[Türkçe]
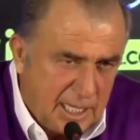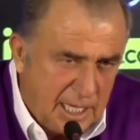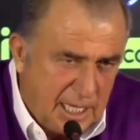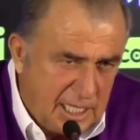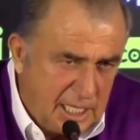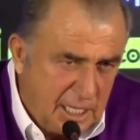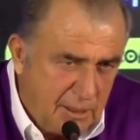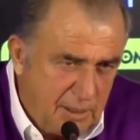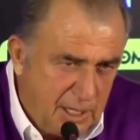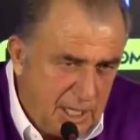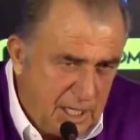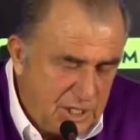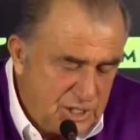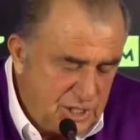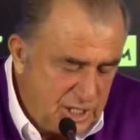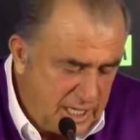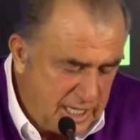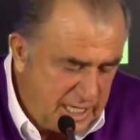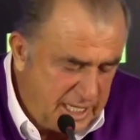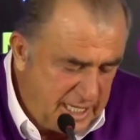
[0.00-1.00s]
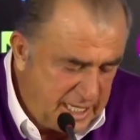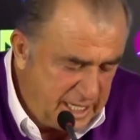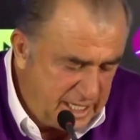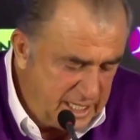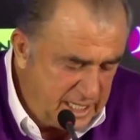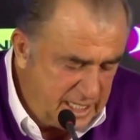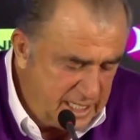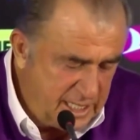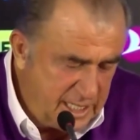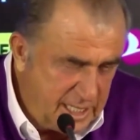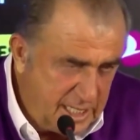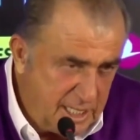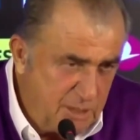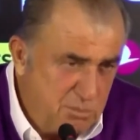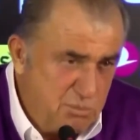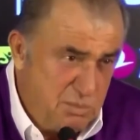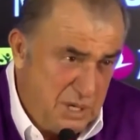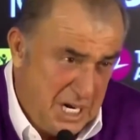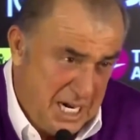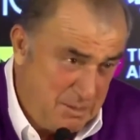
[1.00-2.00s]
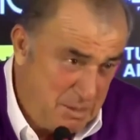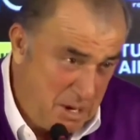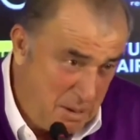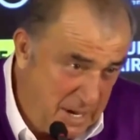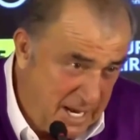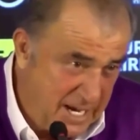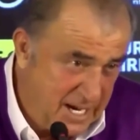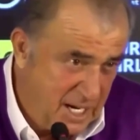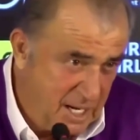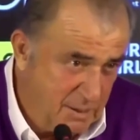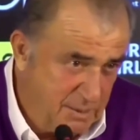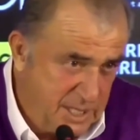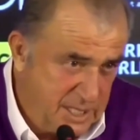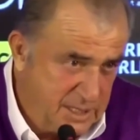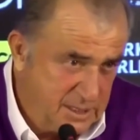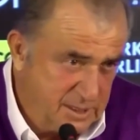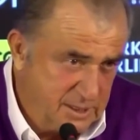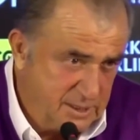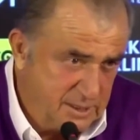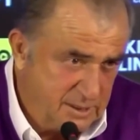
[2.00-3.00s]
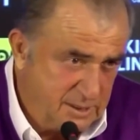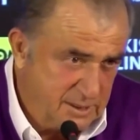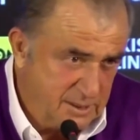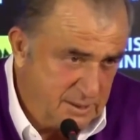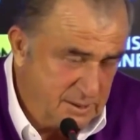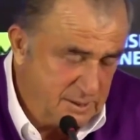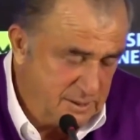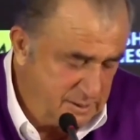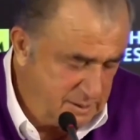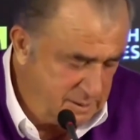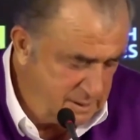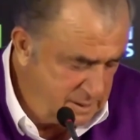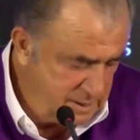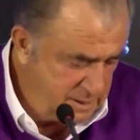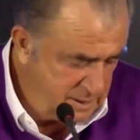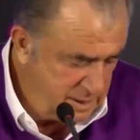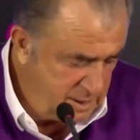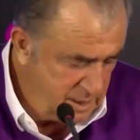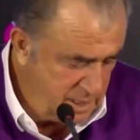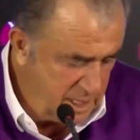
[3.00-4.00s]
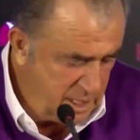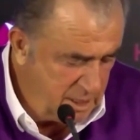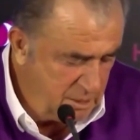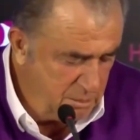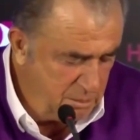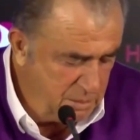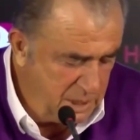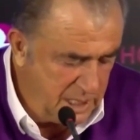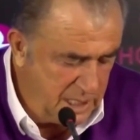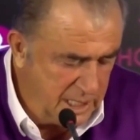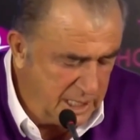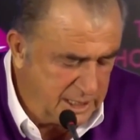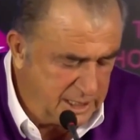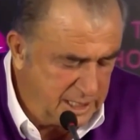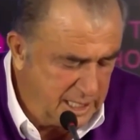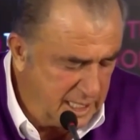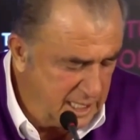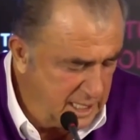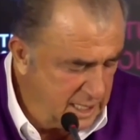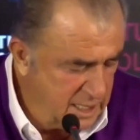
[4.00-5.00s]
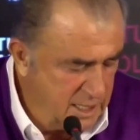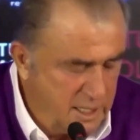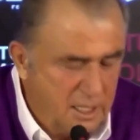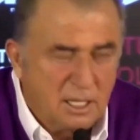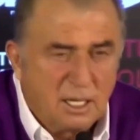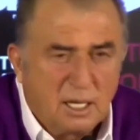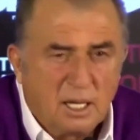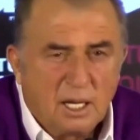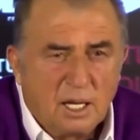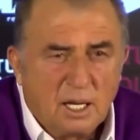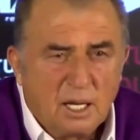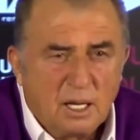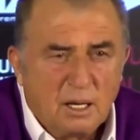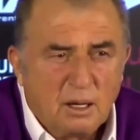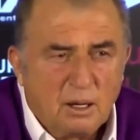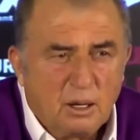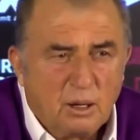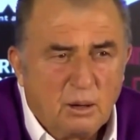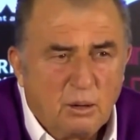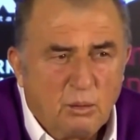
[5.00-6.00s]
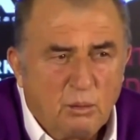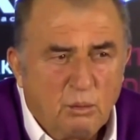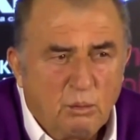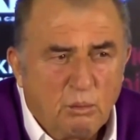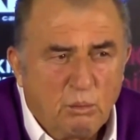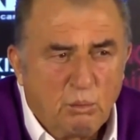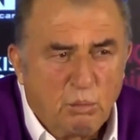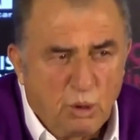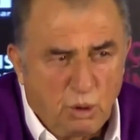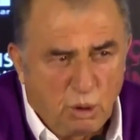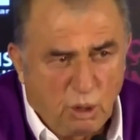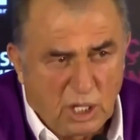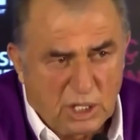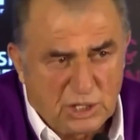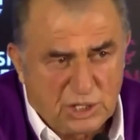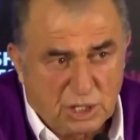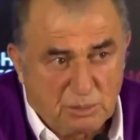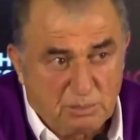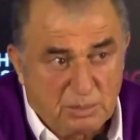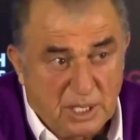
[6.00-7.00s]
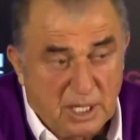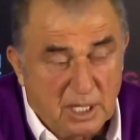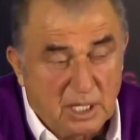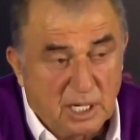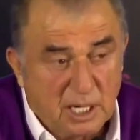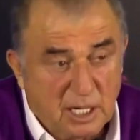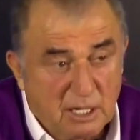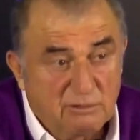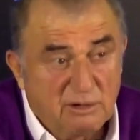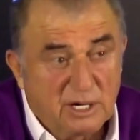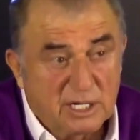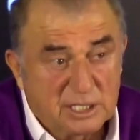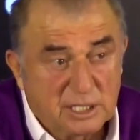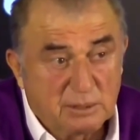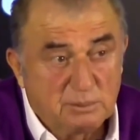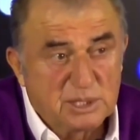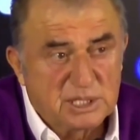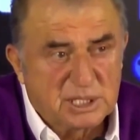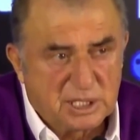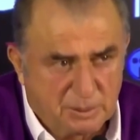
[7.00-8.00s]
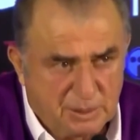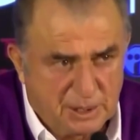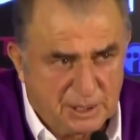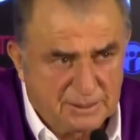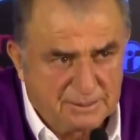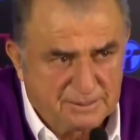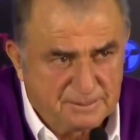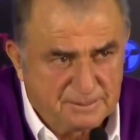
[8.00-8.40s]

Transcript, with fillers: gidebileceği yeri bilmeme rağmen birlikte bu yola çıkmaya karar verdiğimiz gibi.